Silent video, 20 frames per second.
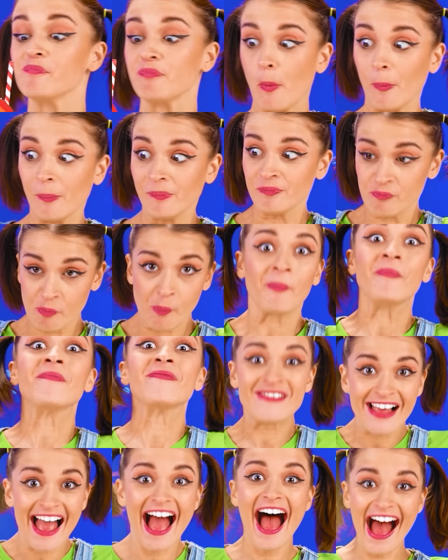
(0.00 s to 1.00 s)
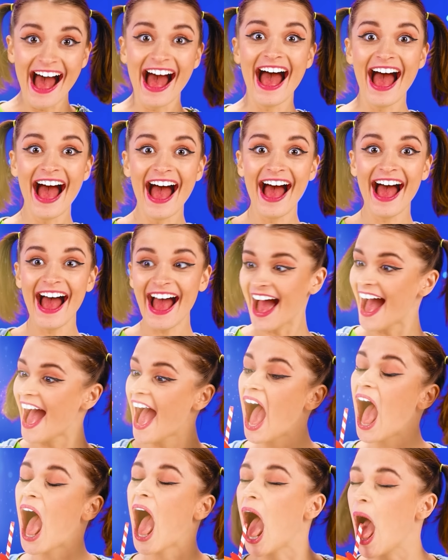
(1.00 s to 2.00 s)
với cả đồ khai vị rất là
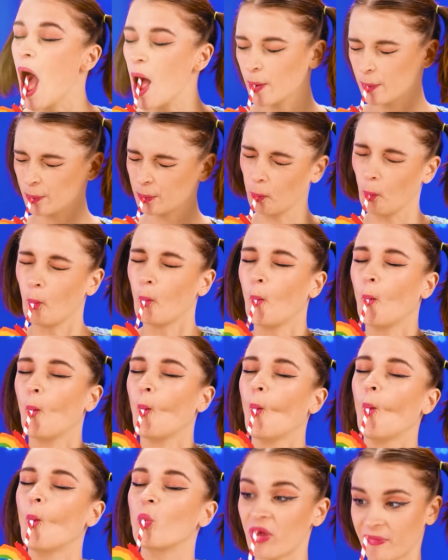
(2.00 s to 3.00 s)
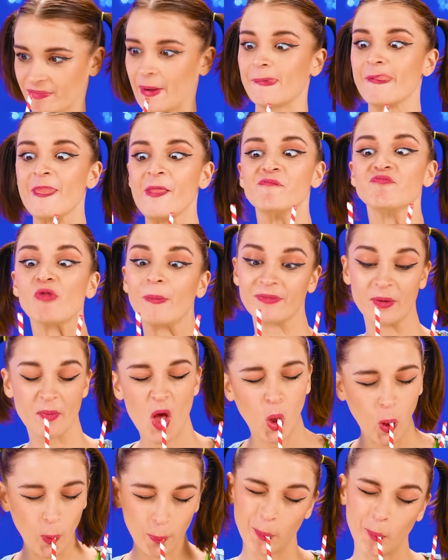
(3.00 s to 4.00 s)
tuyệt vời. Mình đã
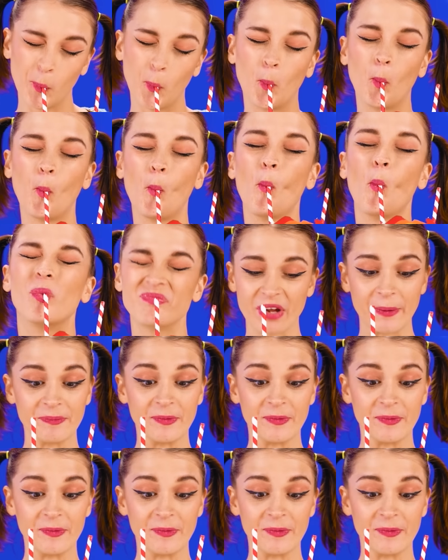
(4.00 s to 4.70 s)
nghĩ ra rằng mình